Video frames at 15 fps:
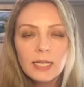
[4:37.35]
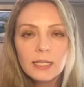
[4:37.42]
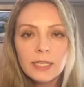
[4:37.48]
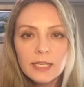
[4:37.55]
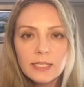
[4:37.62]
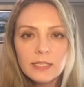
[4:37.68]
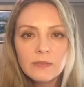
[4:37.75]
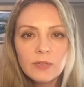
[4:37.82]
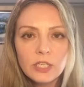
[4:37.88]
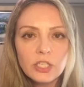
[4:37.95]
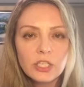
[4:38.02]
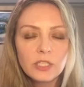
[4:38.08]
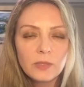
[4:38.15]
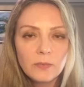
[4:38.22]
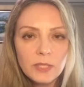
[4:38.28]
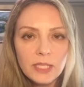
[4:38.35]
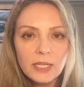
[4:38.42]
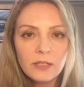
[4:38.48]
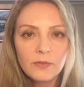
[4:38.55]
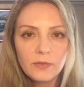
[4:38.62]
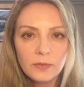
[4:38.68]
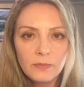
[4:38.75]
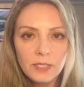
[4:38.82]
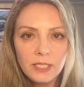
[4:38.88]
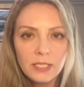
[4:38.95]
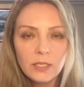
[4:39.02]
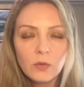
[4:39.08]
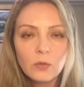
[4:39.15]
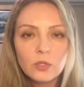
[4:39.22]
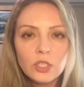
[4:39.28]
Если ваши имена и
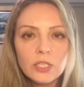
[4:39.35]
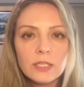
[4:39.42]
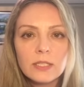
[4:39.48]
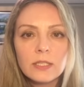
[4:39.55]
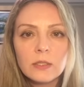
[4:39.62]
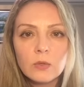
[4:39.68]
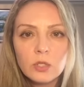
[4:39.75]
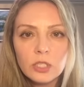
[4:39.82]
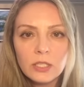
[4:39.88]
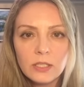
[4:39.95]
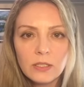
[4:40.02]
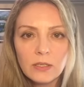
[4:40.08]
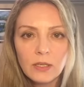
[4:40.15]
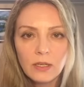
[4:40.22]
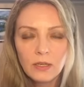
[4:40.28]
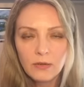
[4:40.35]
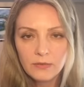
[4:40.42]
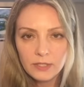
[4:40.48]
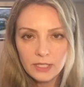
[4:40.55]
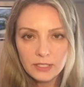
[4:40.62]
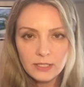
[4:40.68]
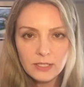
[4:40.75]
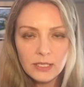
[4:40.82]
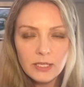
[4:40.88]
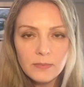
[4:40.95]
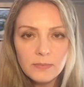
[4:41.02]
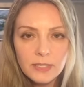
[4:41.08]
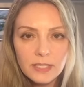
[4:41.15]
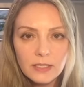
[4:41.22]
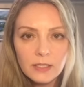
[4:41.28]
фамилии очень сложные в
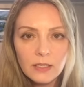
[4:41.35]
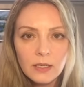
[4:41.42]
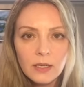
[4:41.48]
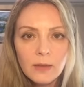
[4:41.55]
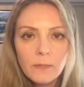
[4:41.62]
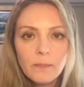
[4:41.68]
транскрипции –